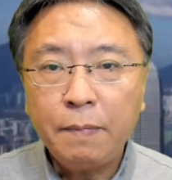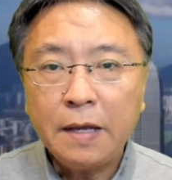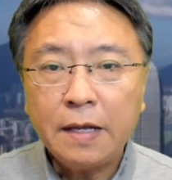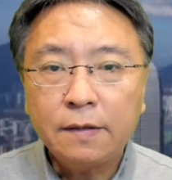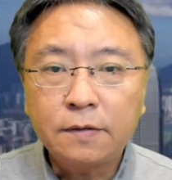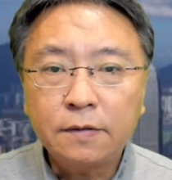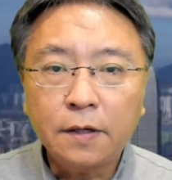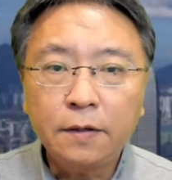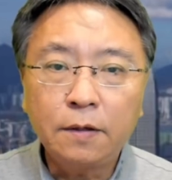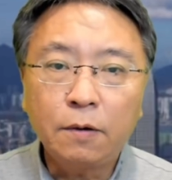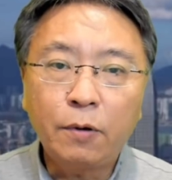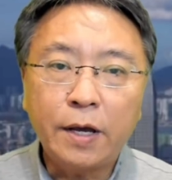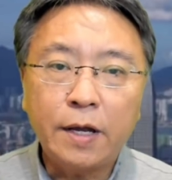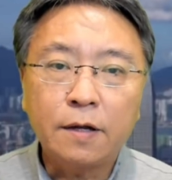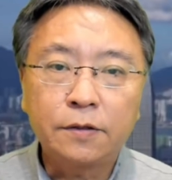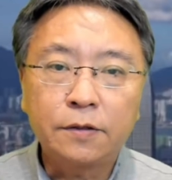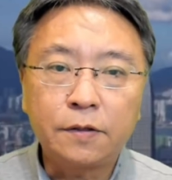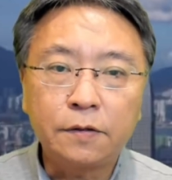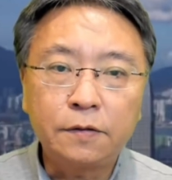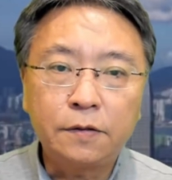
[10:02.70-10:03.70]
必真的会
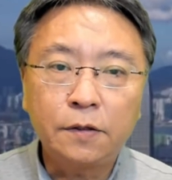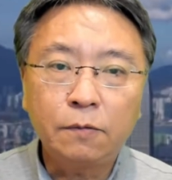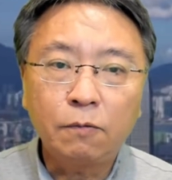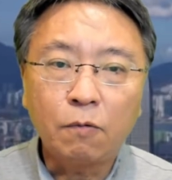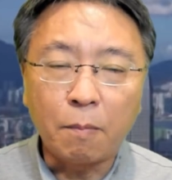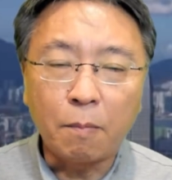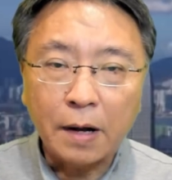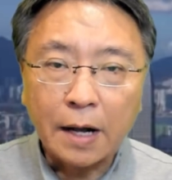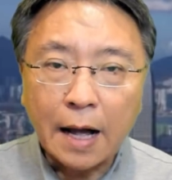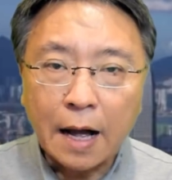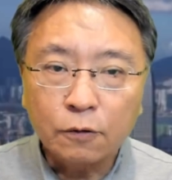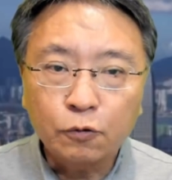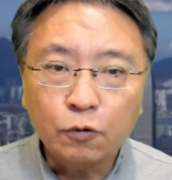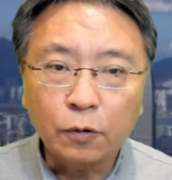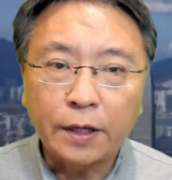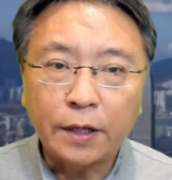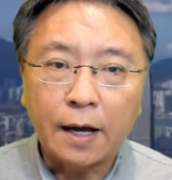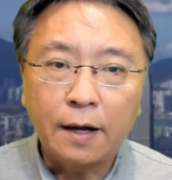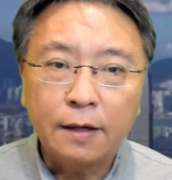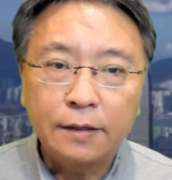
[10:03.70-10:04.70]
实施我们刚刚说
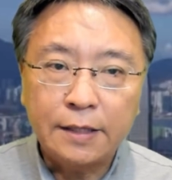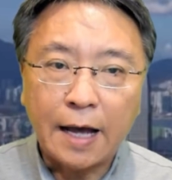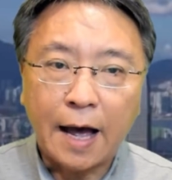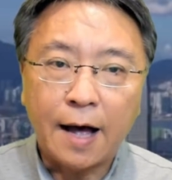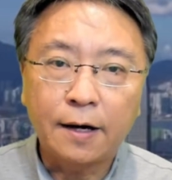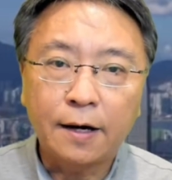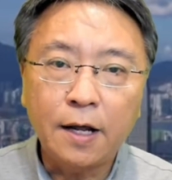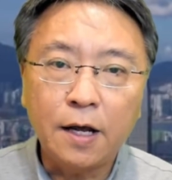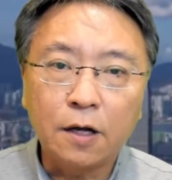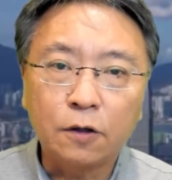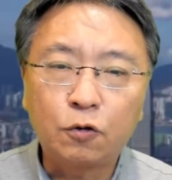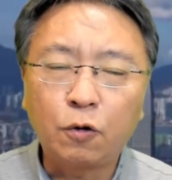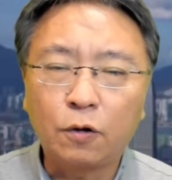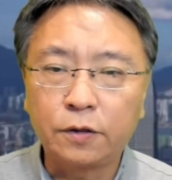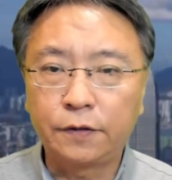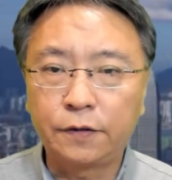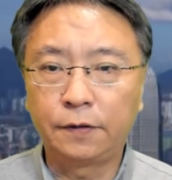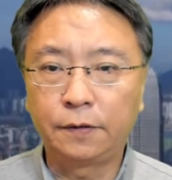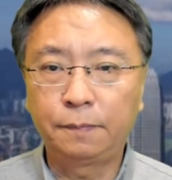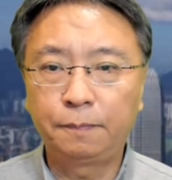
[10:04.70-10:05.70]
的强烈措
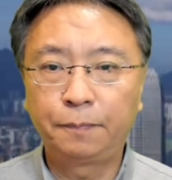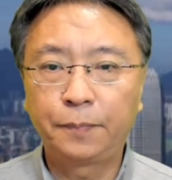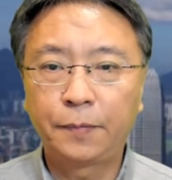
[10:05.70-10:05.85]
施。